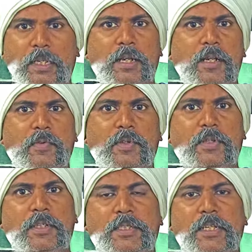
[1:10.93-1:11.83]
மழைக்காலம்
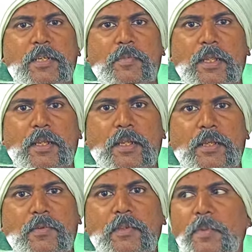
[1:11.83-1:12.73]
வந்துருச்சு
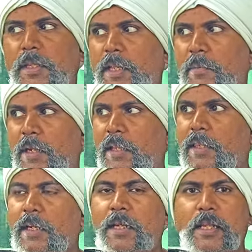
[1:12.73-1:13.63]
அப்படின்னாலே வந்து பார்த்திங்க அப்படின்னா
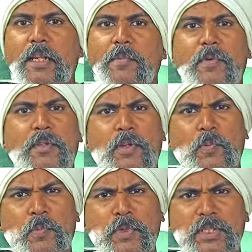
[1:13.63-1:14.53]
தண்ணி எல்லாமே வந்து
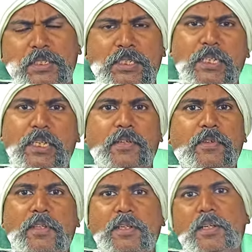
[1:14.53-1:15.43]
ரொம்ப
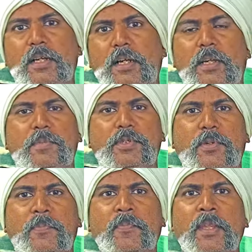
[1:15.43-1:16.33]
சில்லுன்னு வந்து ஆக
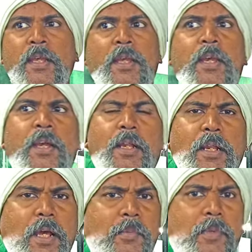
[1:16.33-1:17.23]
ஆரம்பிச்சிடும்
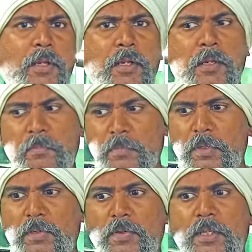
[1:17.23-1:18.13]
நார்மலாக
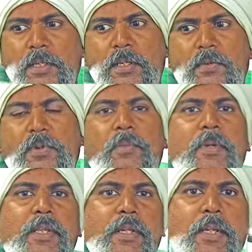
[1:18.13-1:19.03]
நம்மளோட
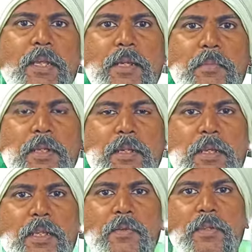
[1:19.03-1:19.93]
உடம்பு எடுத்துக்கிட்டிங்க
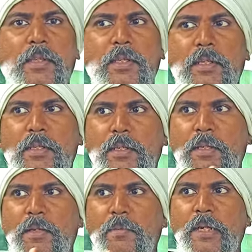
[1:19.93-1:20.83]
அப்படின்னாலே வந்து
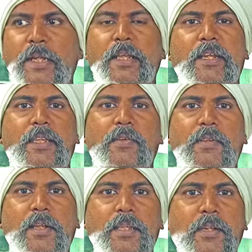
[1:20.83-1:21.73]
மழை நேரத்தில்
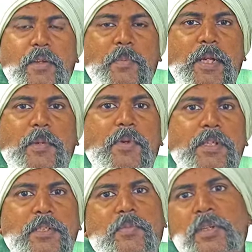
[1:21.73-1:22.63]
வந்து அந்தளவுக்கு
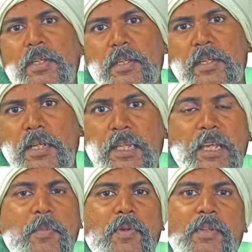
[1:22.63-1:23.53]
மெட்டபாலிசம் வந்து
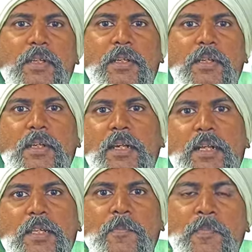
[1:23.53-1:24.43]
அதிகமாக வந்து
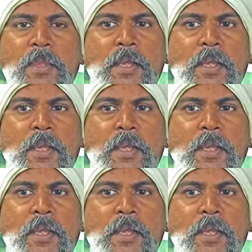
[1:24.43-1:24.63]
நடக்காது